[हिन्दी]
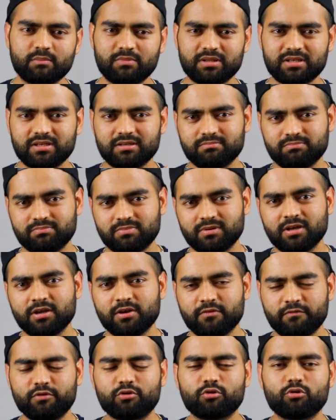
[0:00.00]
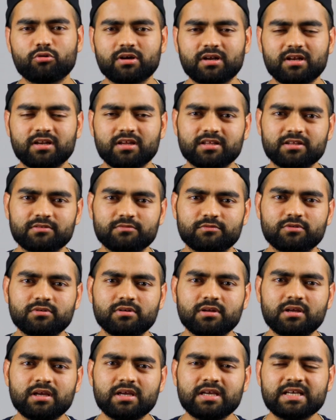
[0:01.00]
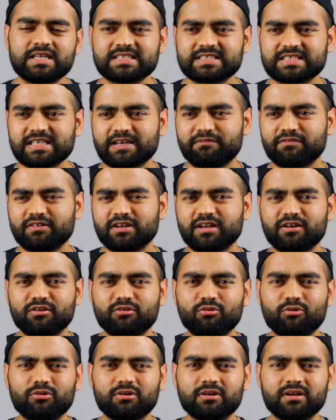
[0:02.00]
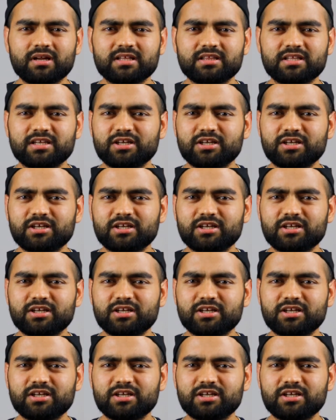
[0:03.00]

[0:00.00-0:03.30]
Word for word: मतलब विड्रॉ कर लिया था वो सेवनटीन डॉलर आई